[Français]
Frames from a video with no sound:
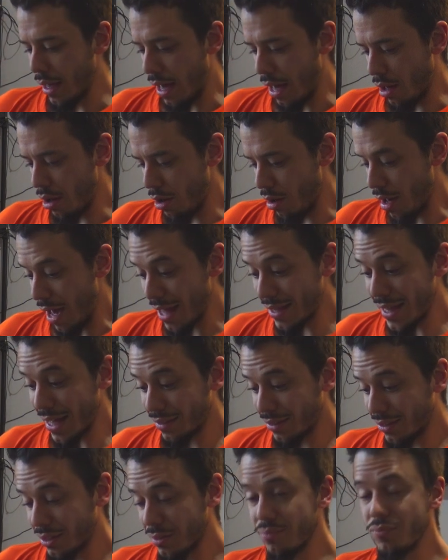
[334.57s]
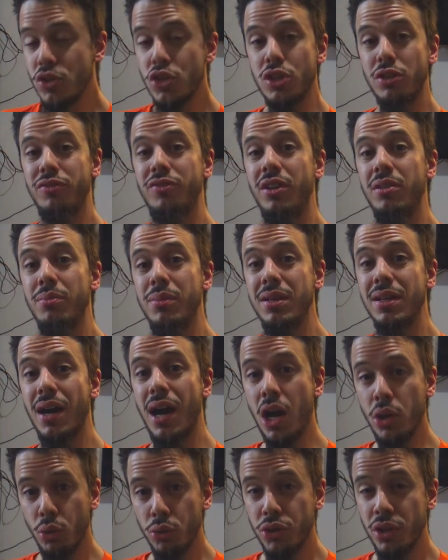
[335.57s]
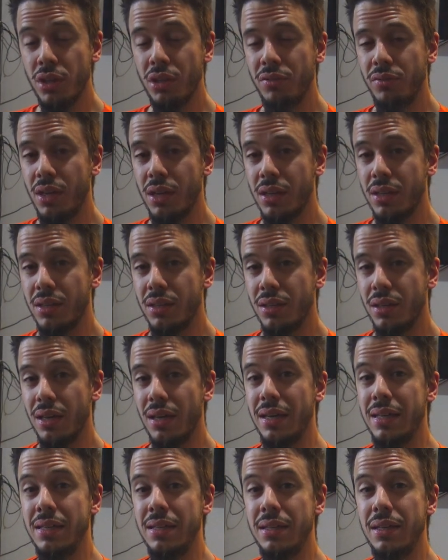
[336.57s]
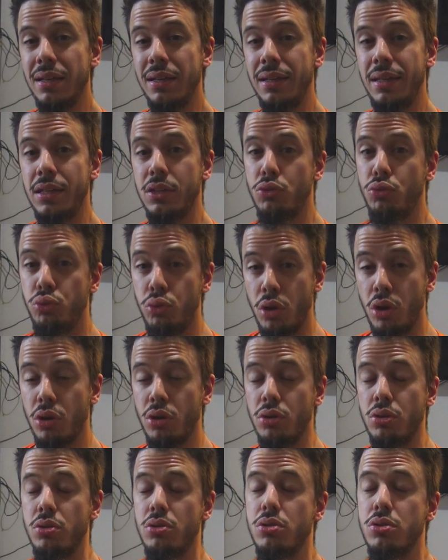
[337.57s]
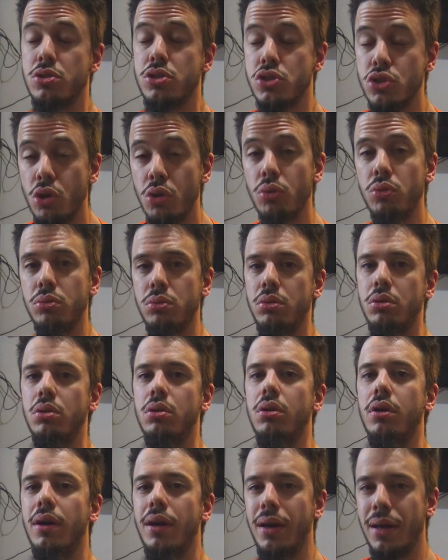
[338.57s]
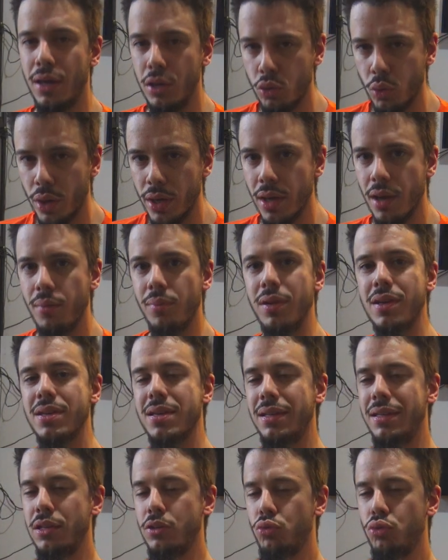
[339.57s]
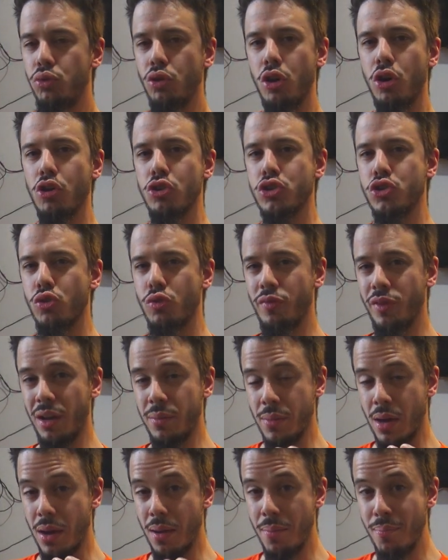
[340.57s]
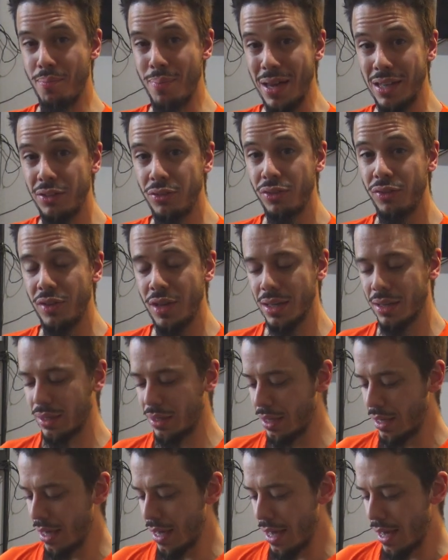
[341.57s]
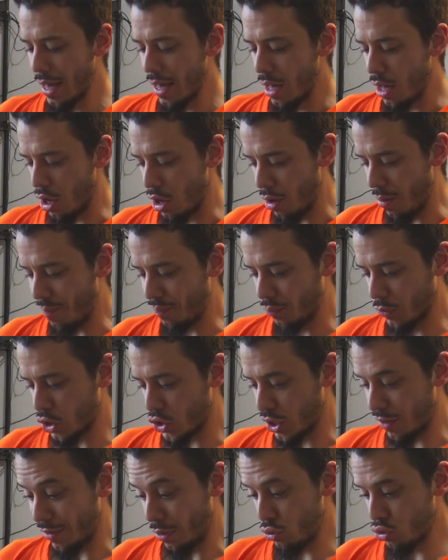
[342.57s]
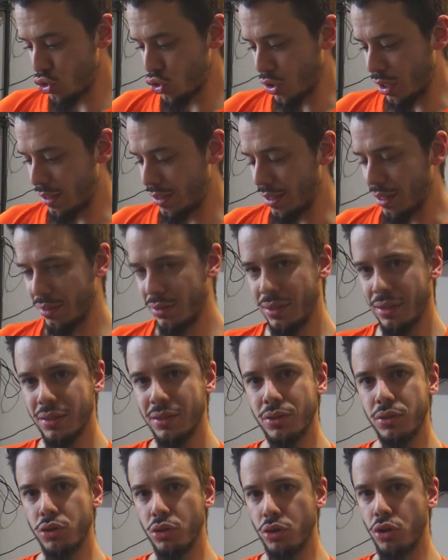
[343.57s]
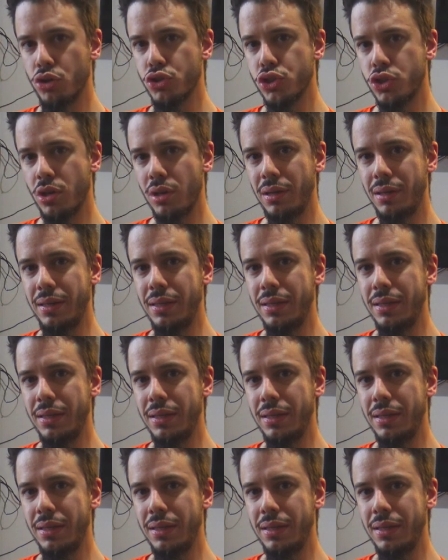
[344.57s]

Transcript: Euh, à date, j'ai filmé en automne avec et les couleurs sont incroyables. Les couleurs sont vraiment magnifiques. Euh, j'avais lu sur Internet, euh, lorsque euh,